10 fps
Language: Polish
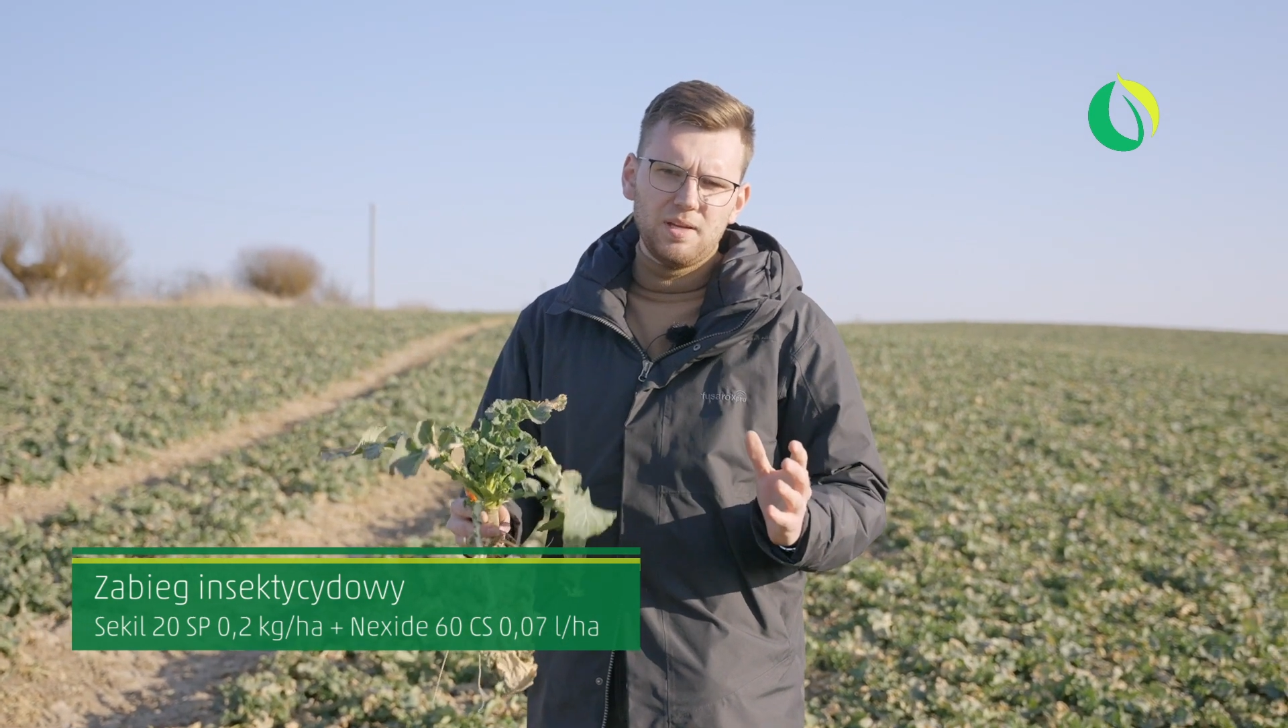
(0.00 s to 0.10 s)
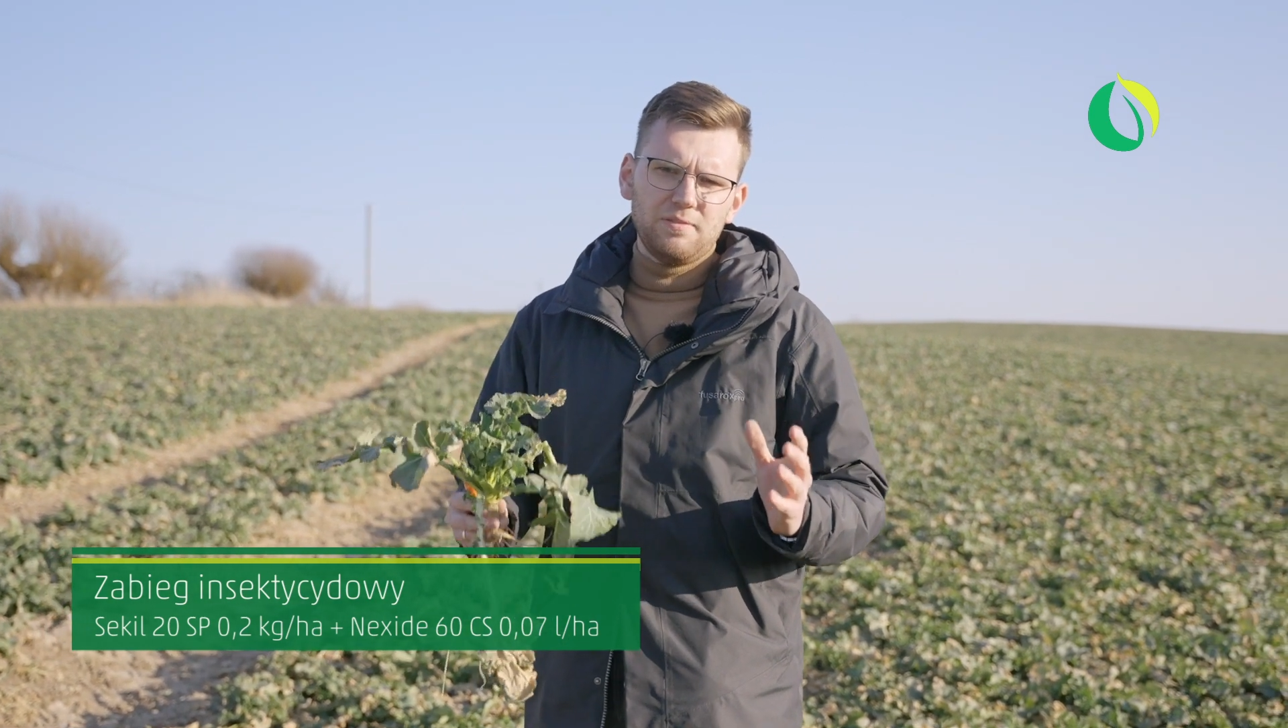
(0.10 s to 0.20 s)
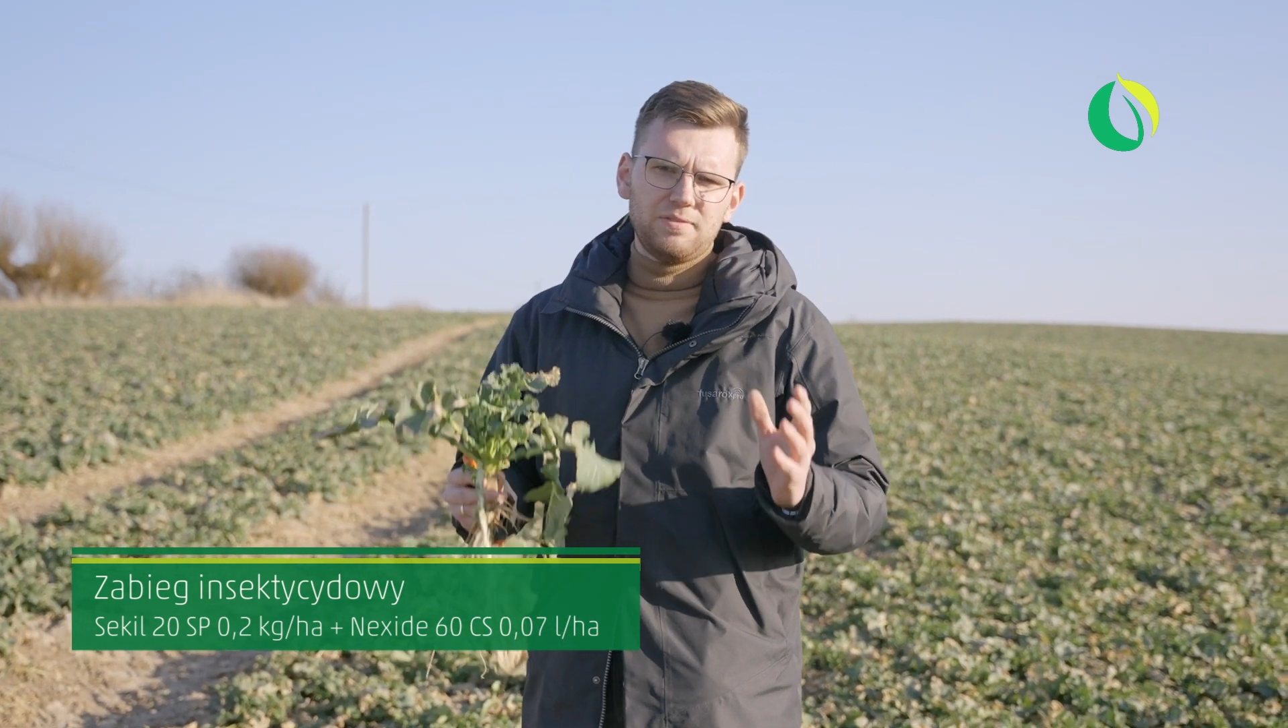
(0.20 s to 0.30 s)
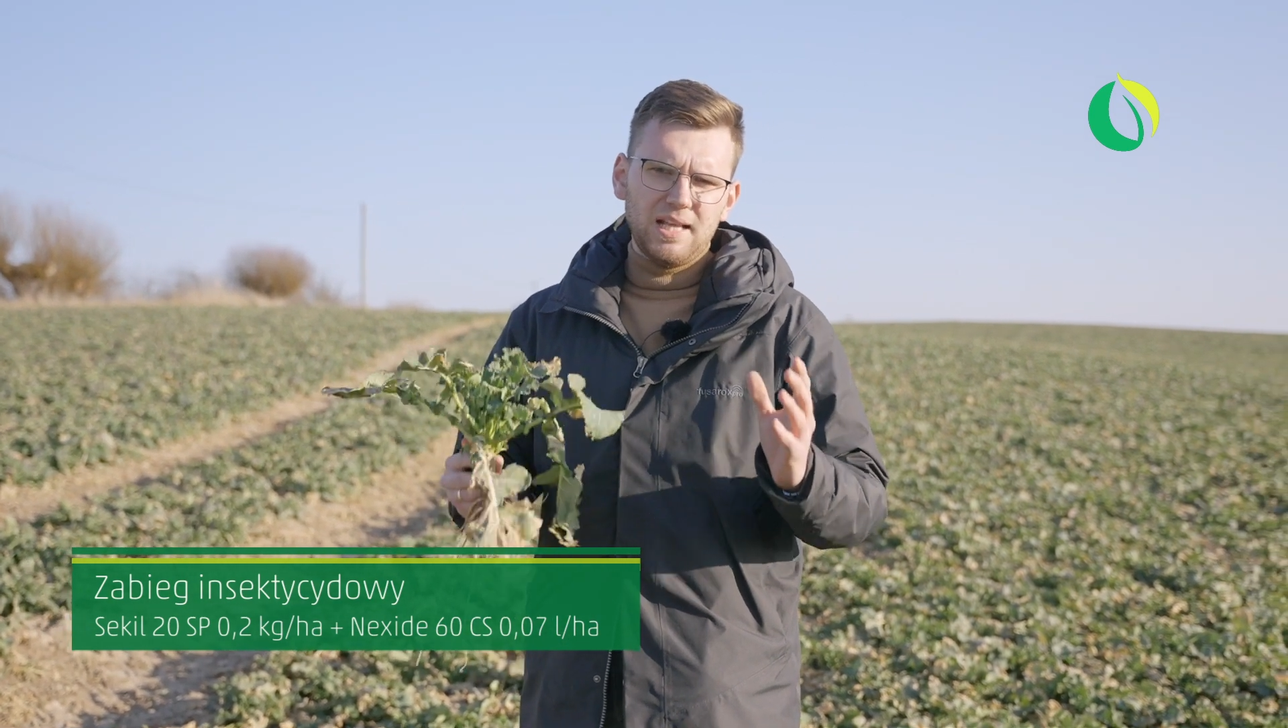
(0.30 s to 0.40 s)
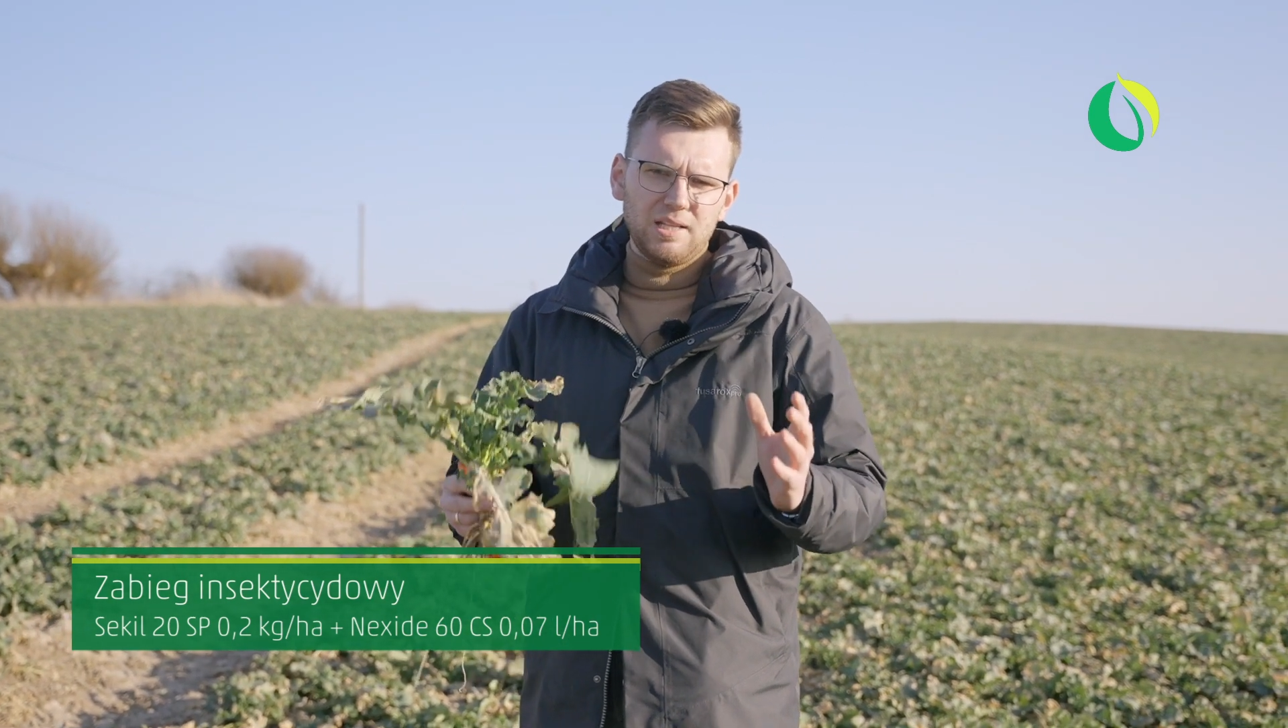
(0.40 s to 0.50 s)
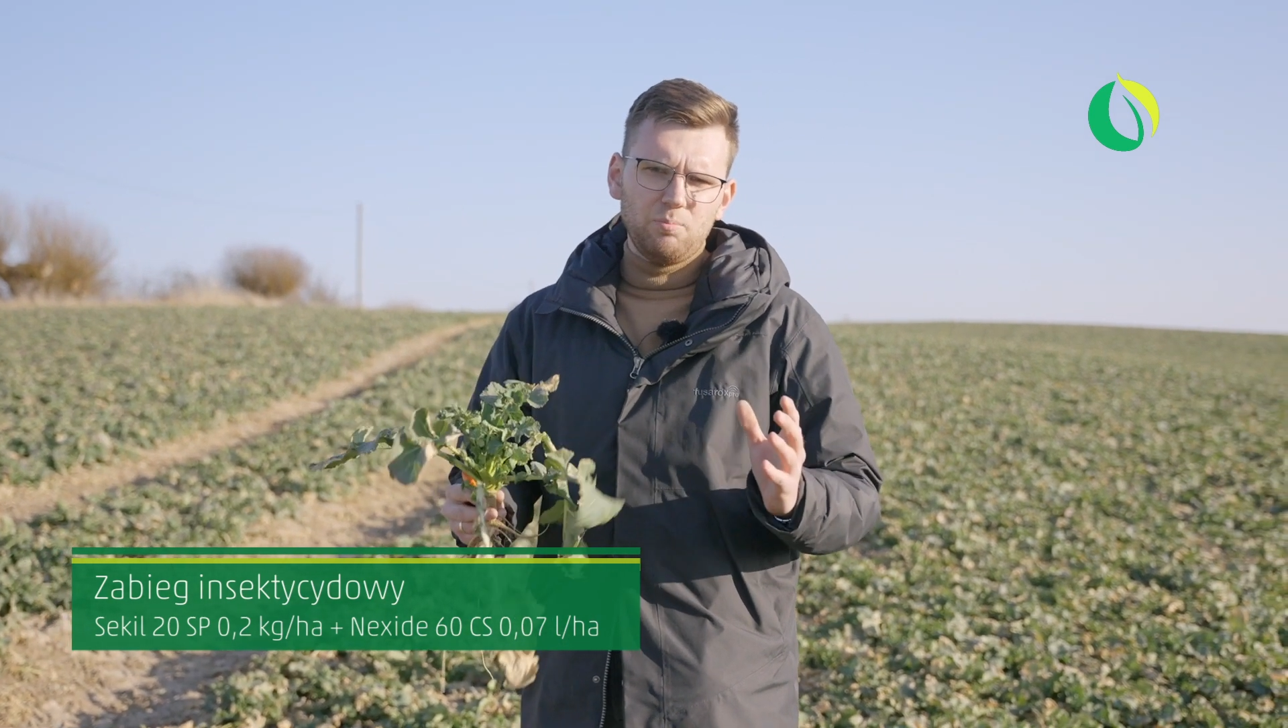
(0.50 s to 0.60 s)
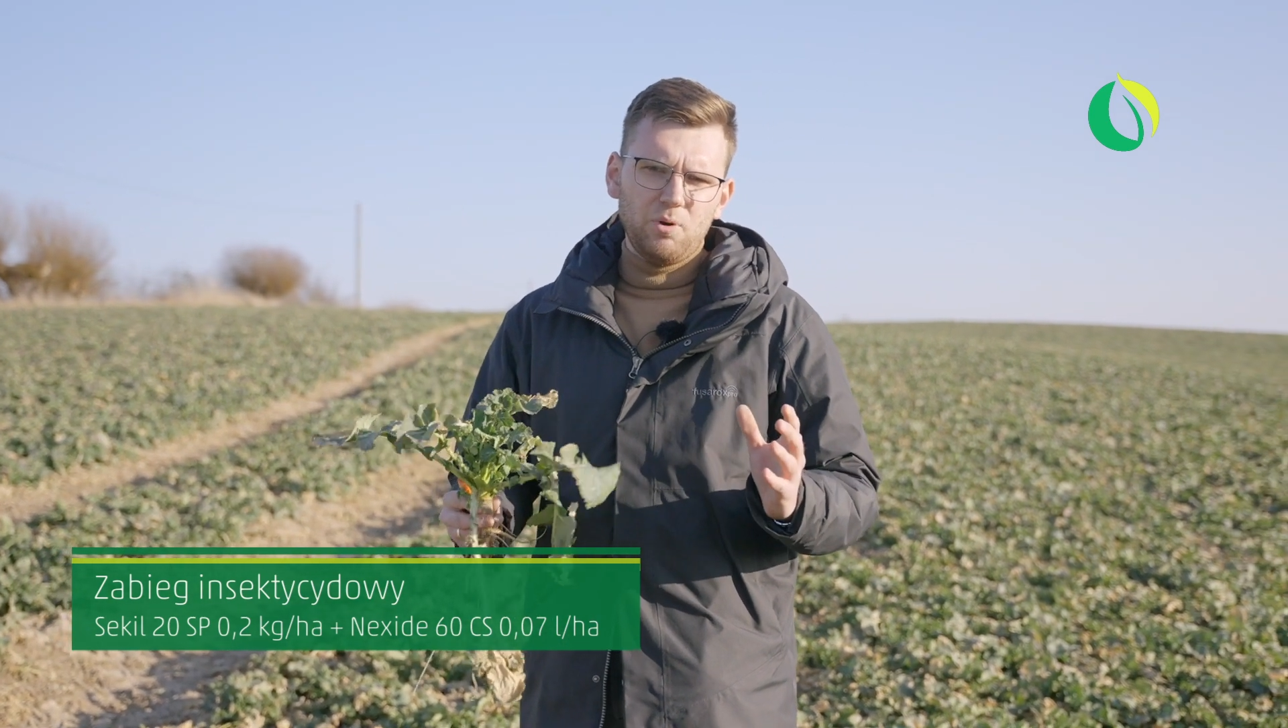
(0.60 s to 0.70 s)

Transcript: w danym